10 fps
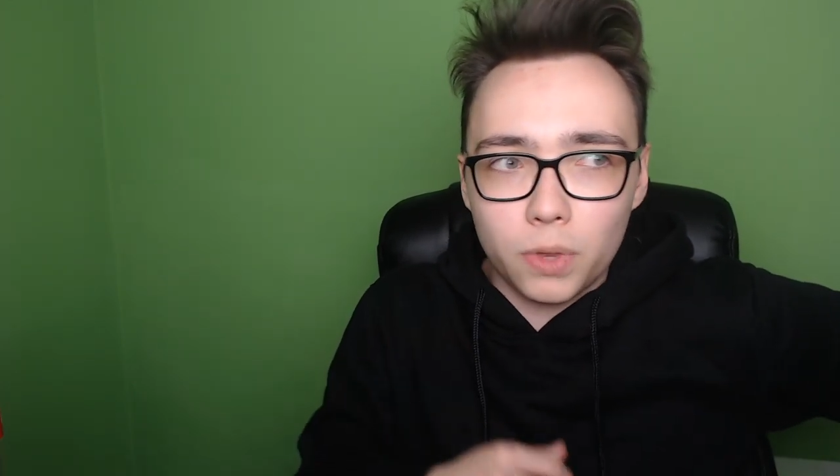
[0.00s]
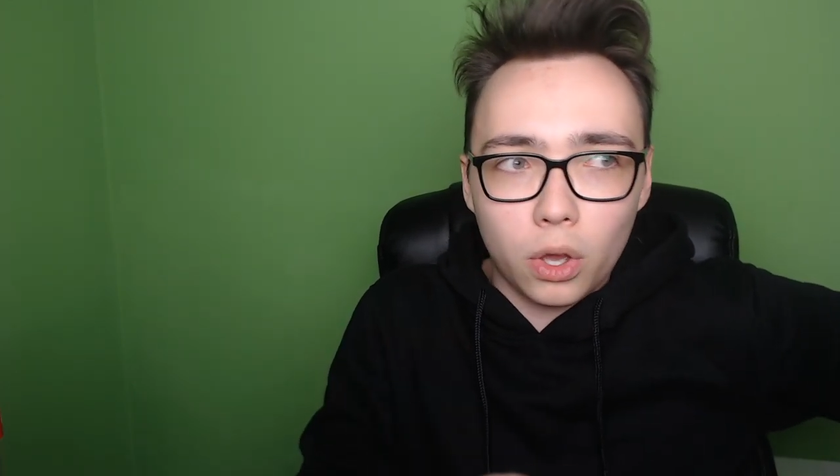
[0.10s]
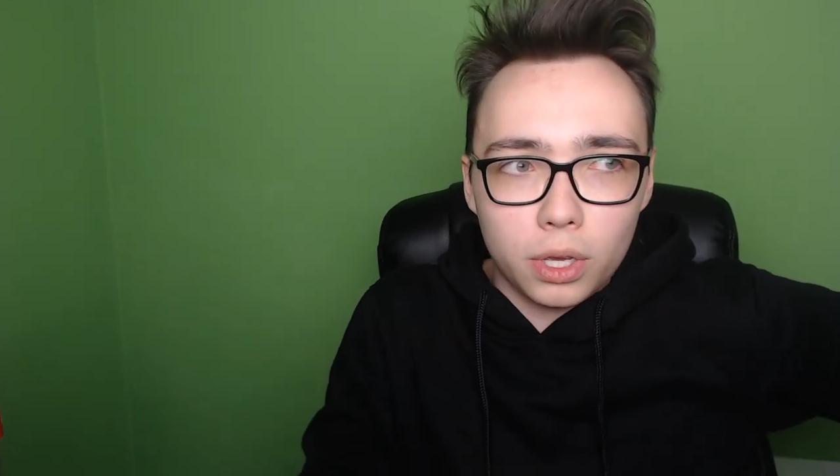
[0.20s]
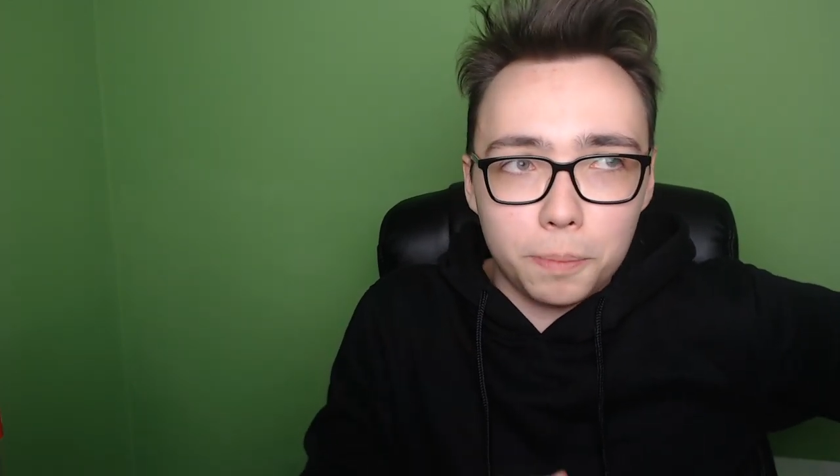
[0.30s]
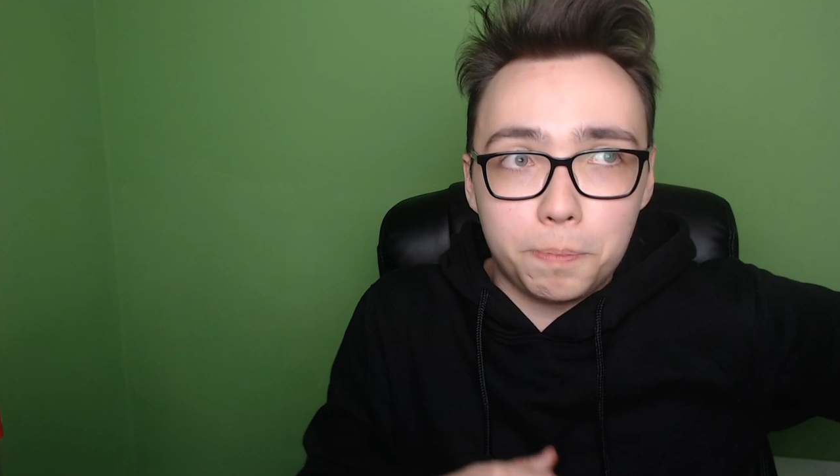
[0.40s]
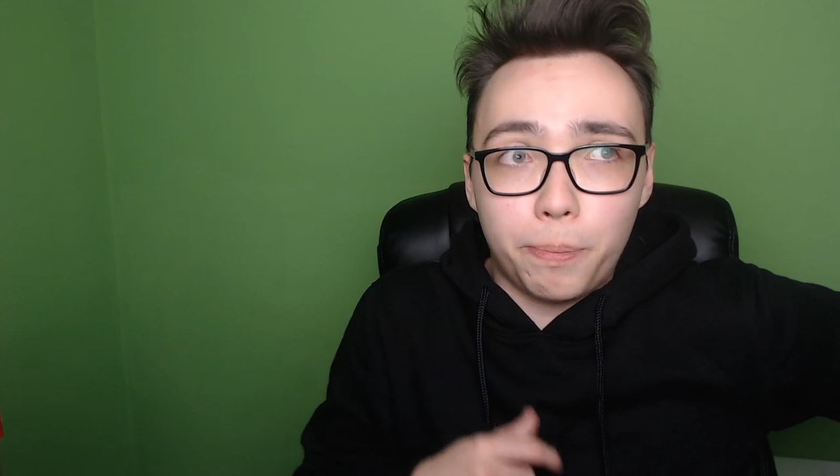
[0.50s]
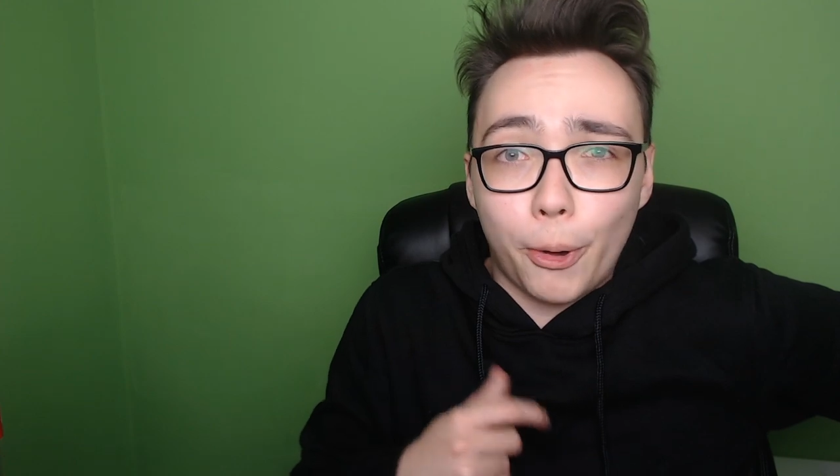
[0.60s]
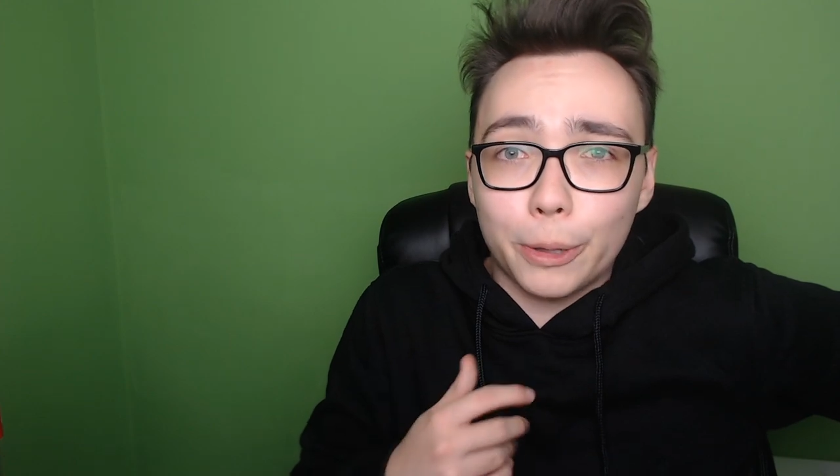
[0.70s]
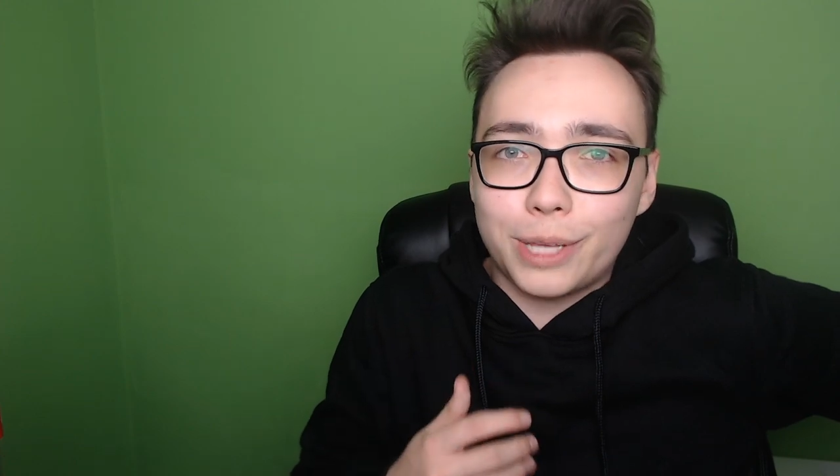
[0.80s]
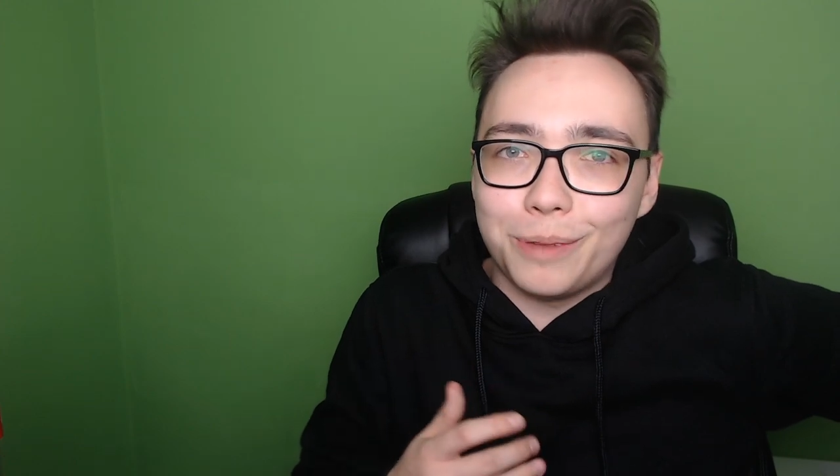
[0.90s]
no i
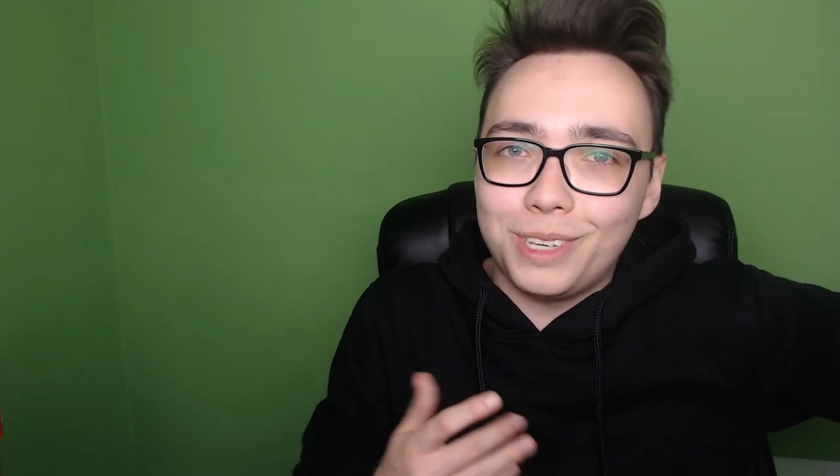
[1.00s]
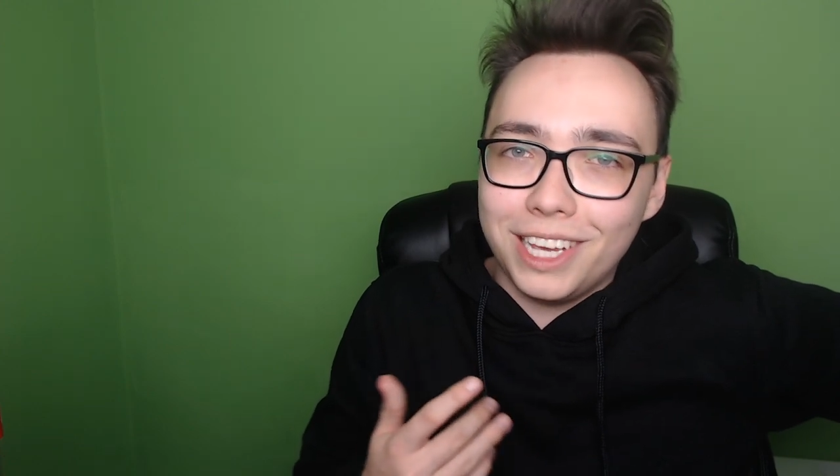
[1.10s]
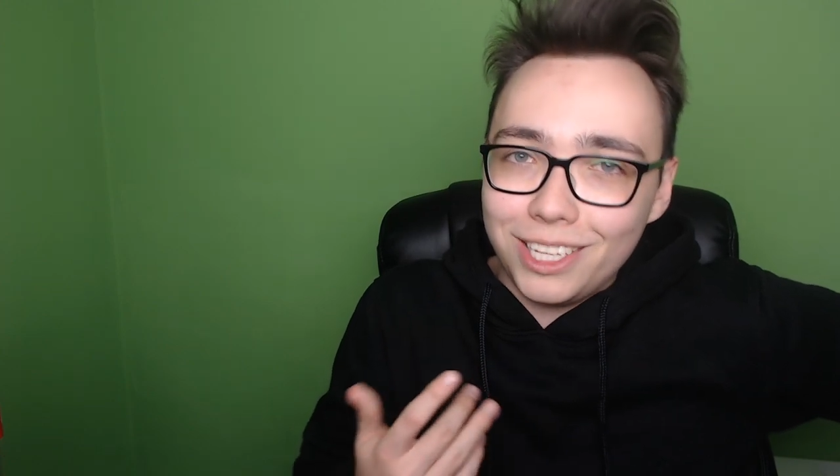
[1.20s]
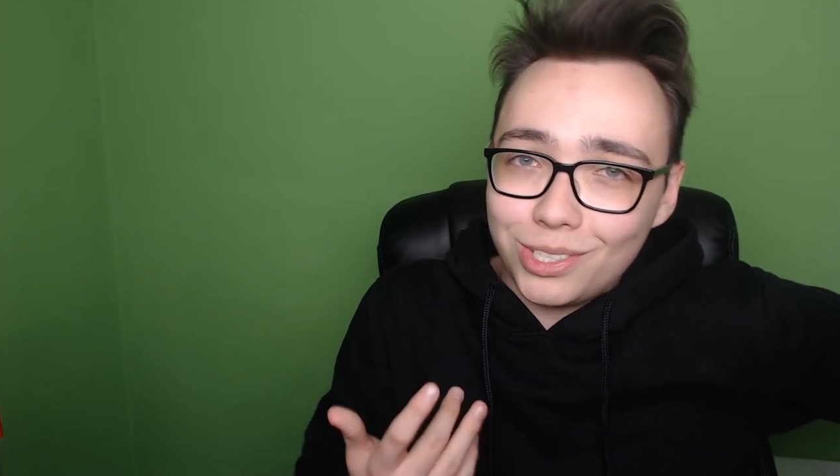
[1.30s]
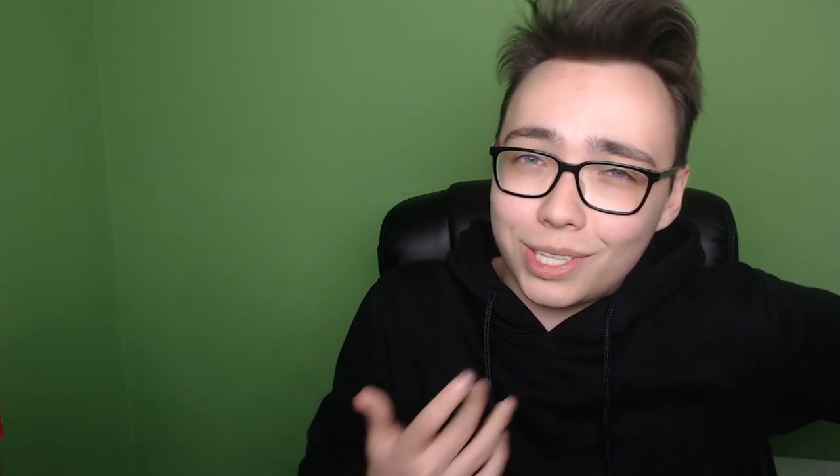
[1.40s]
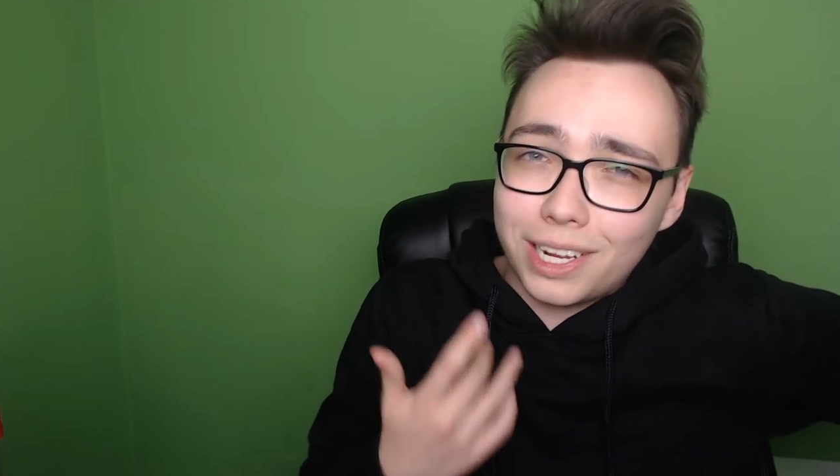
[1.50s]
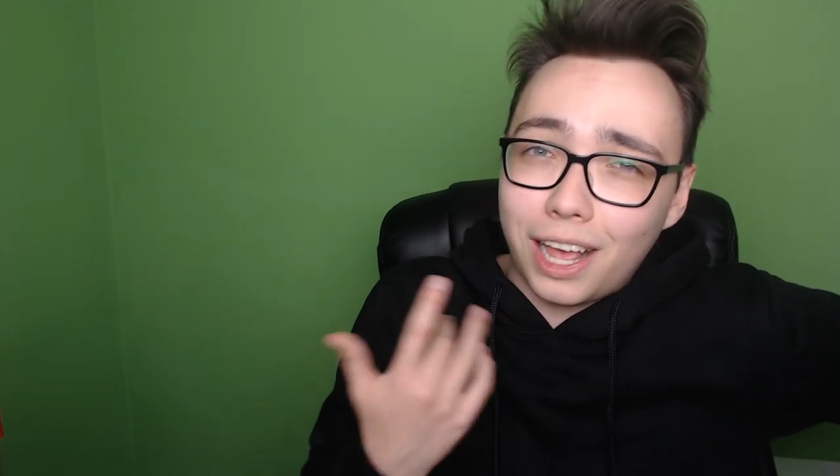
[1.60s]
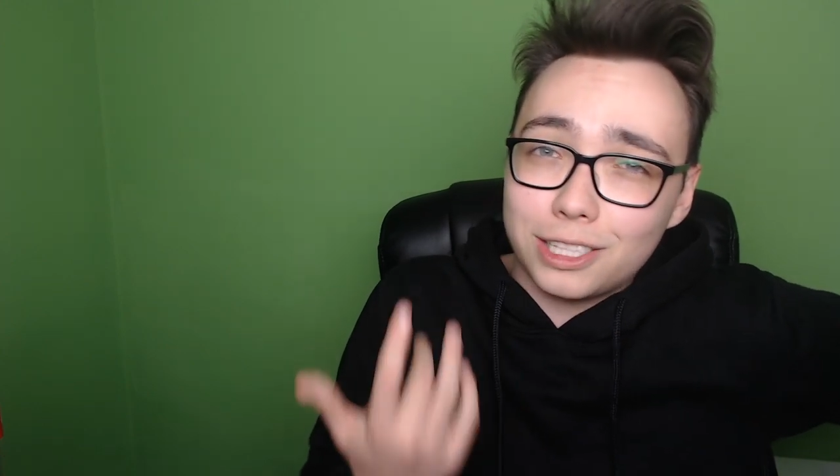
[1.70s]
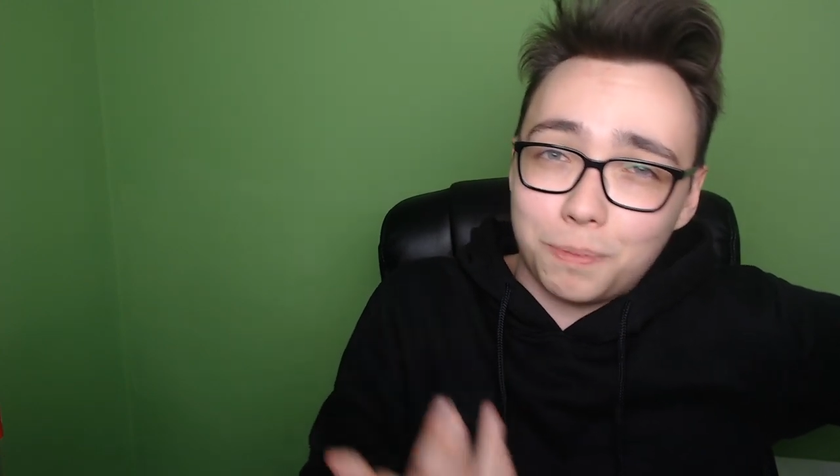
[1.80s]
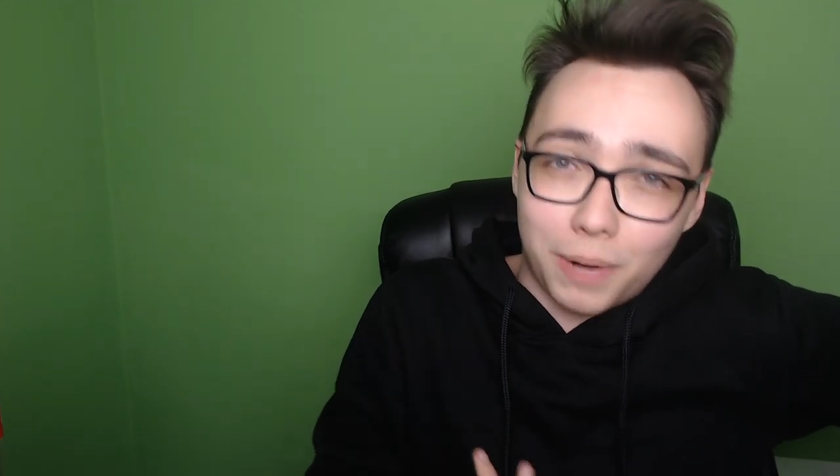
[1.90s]
potem jeszcze
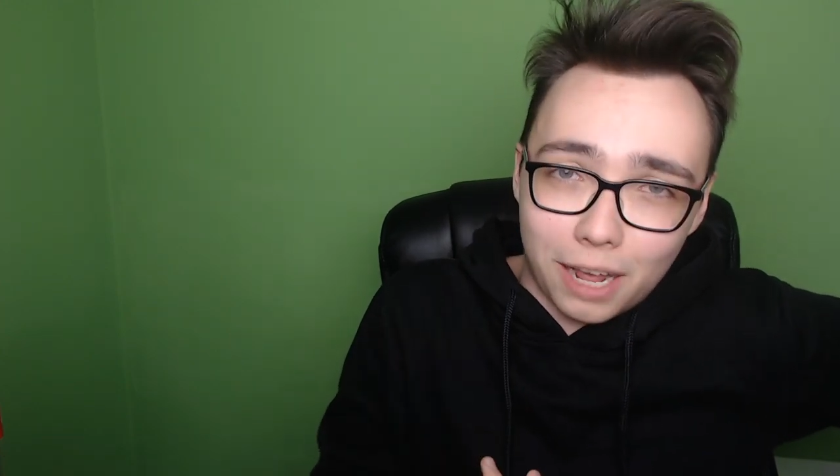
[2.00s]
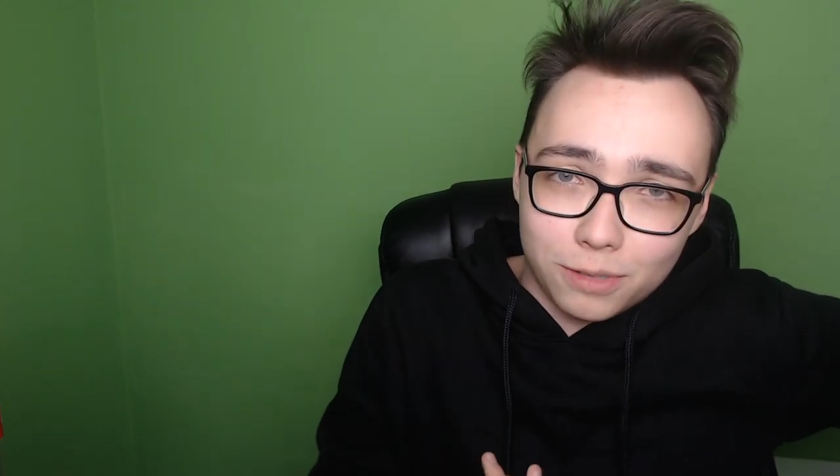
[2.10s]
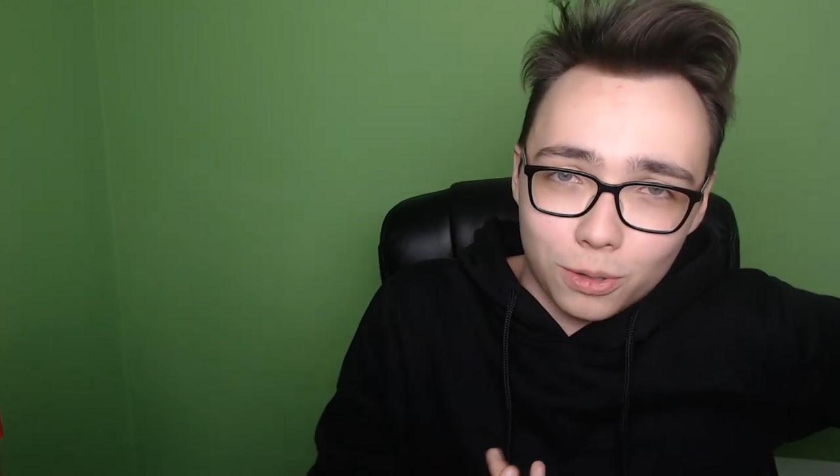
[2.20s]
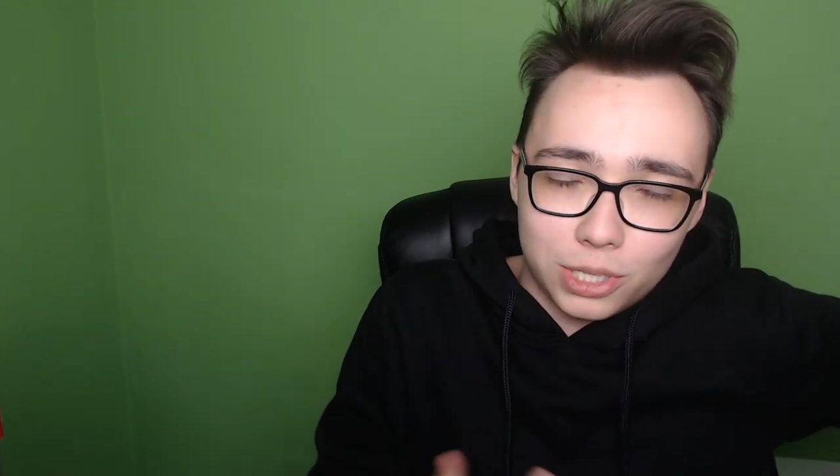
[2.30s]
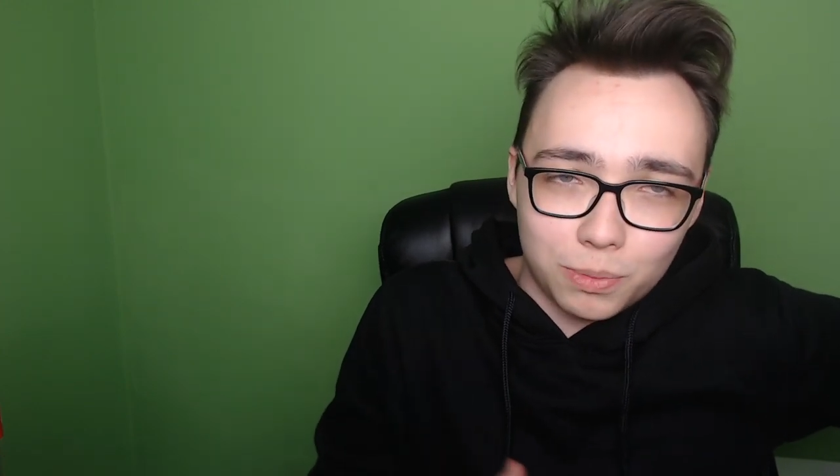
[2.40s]
raz sprawdzą,